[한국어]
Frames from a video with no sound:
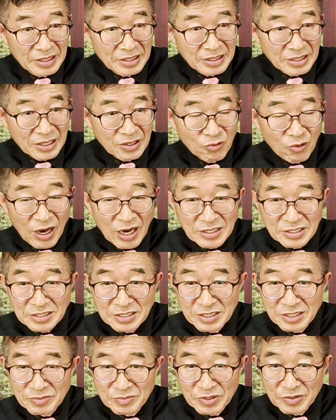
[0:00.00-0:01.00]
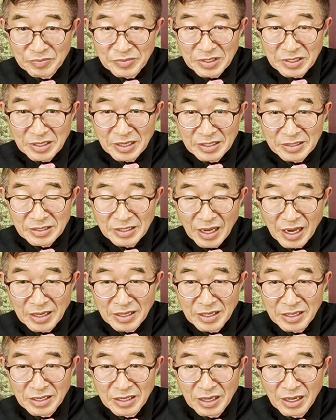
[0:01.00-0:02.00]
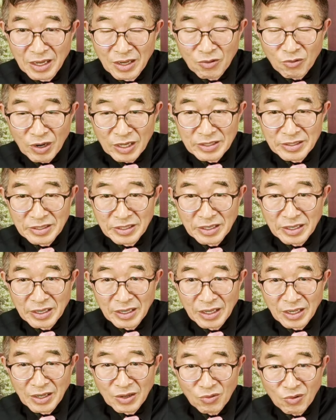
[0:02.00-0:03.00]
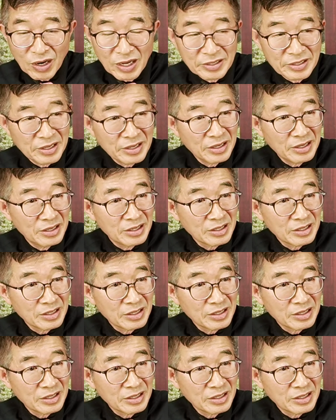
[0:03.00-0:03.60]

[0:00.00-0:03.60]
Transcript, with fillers: 이게 확정은 뭡니까 당일 관내 관내